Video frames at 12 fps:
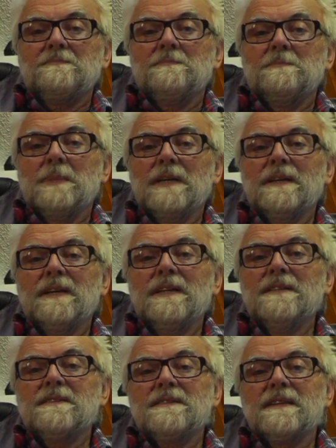Man
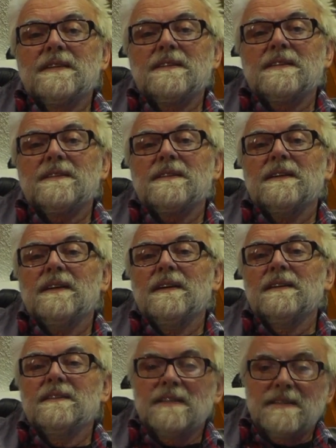hält sich
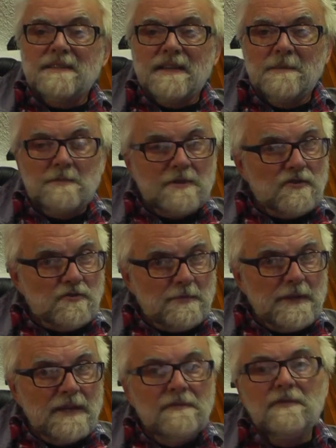allerdings selbst den
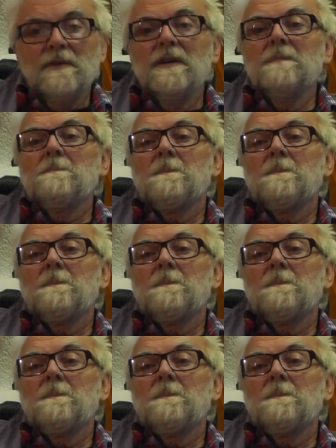Spiegel vor